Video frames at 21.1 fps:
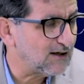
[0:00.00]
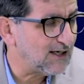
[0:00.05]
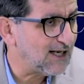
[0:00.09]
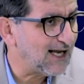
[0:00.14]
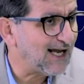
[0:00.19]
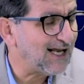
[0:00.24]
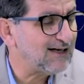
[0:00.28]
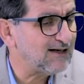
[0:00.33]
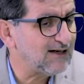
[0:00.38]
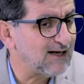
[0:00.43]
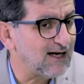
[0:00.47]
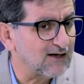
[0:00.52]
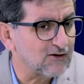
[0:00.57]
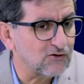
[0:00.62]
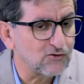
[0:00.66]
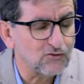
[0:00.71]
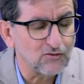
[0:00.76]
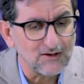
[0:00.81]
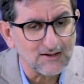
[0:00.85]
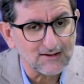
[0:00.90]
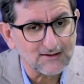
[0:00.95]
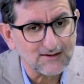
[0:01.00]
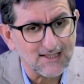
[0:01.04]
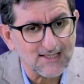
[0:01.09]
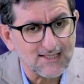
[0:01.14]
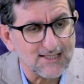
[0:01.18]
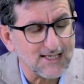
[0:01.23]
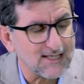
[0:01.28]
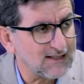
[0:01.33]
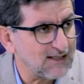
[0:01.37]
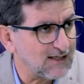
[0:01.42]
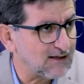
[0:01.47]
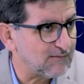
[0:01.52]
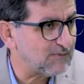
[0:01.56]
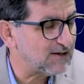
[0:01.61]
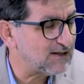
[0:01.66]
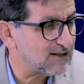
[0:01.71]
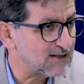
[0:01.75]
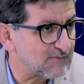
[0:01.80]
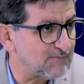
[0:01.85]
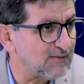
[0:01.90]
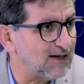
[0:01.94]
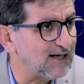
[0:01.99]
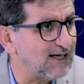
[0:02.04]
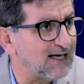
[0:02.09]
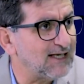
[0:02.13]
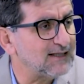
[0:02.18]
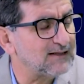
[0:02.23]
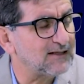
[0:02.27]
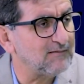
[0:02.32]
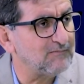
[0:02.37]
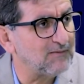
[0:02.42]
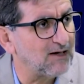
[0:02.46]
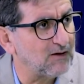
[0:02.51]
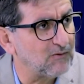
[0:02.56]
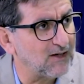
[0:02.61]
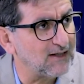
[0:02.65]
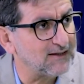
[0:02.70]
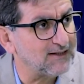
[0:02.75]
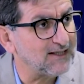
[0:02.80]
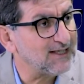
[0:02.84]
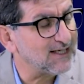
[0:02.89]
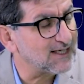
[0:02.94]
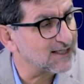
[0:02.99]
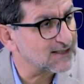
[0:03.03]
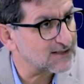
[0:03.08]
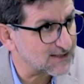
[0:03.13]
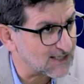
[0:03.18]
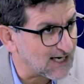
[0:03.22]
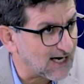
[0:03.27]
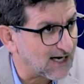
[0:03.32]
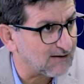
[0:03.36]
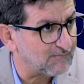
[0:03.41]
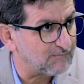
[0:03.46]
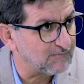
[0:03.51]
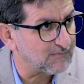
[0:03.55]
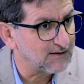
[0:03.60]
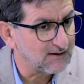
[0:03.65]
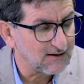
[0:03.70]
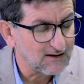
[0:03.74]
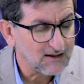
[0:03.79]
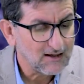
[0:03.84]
لعل كل الدساتير بالنسبه لهذه المواد هي صعب